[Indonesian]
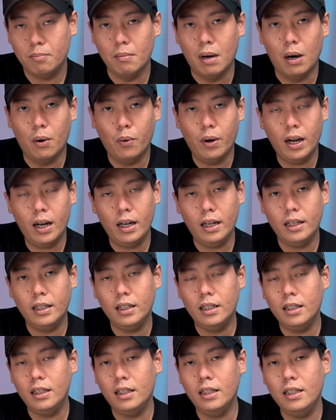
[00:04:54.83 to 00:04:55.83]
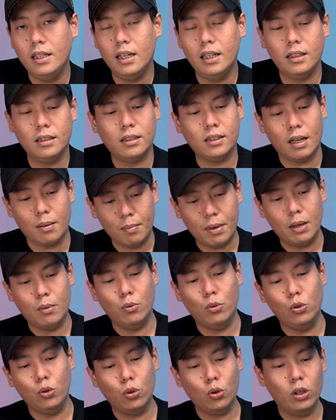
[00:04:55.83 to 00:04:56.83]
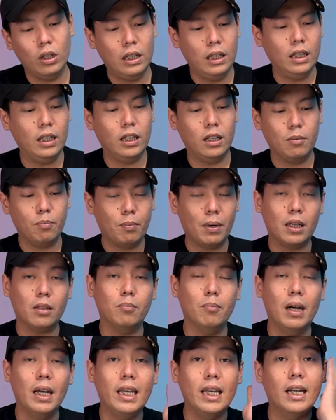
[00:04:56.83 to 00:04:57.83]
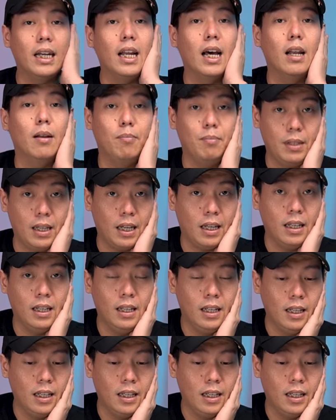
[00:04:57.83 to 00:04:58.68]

bawah ini nih dia sama untuk ngedinginin part bagian dalamnya.